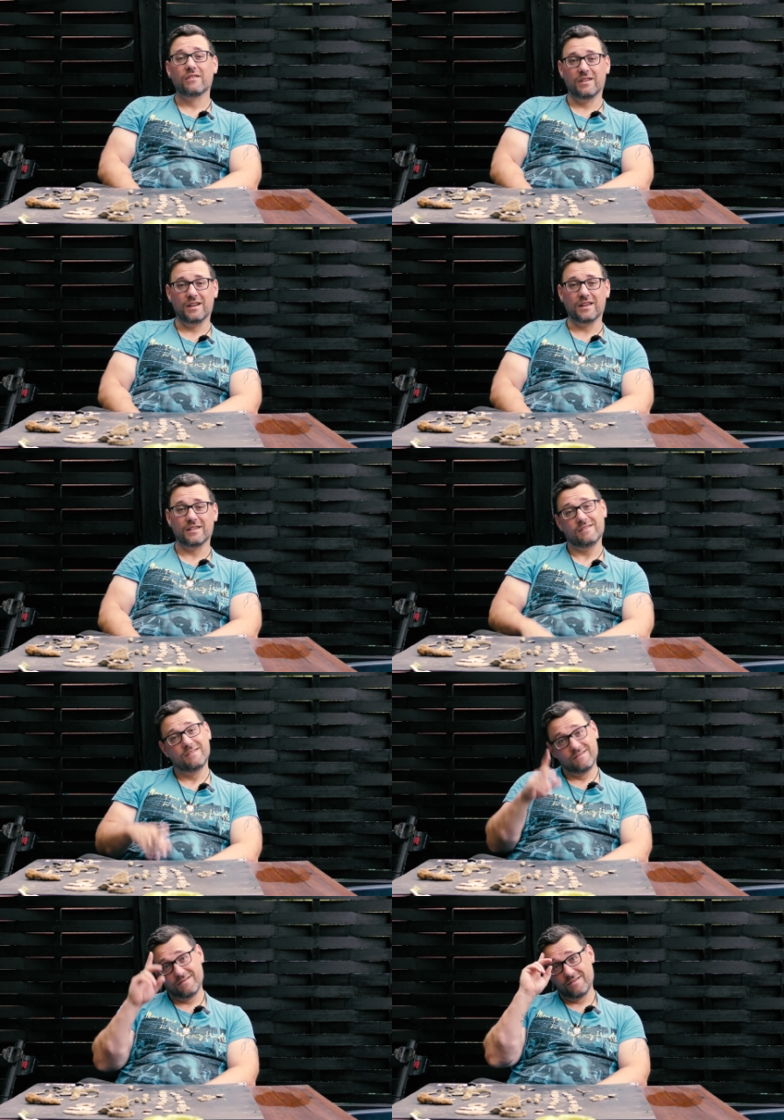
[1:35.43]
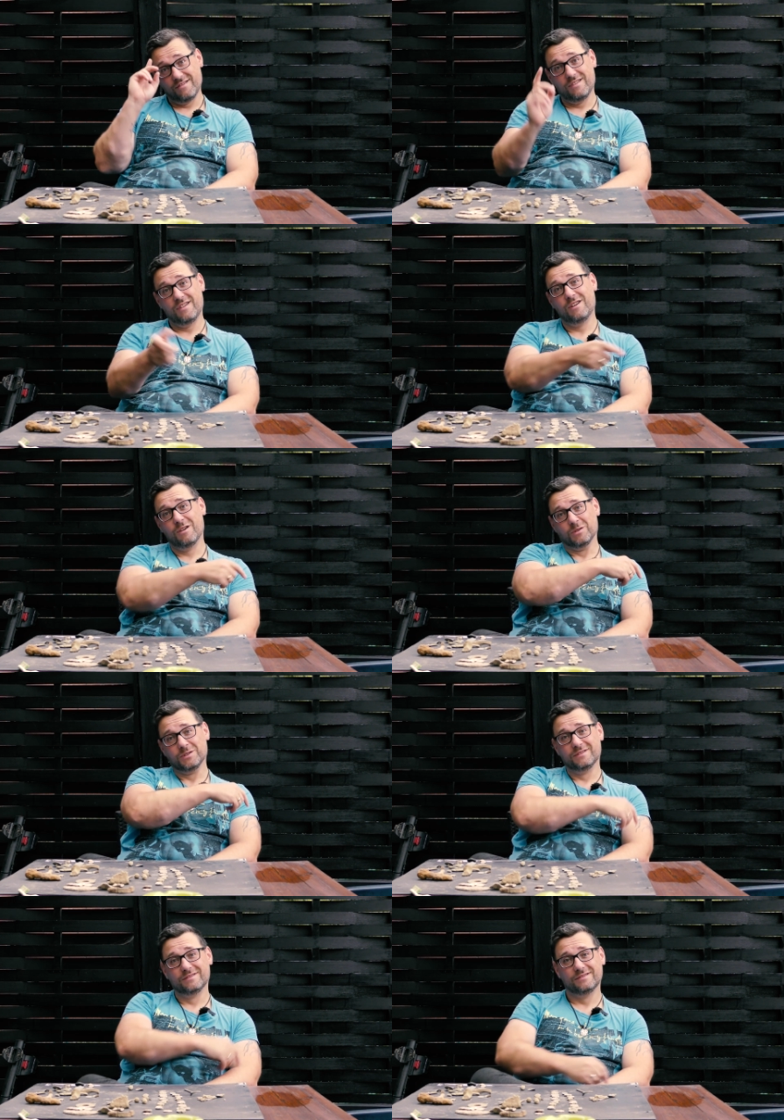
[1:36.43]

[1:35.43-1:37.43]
Wir legen los.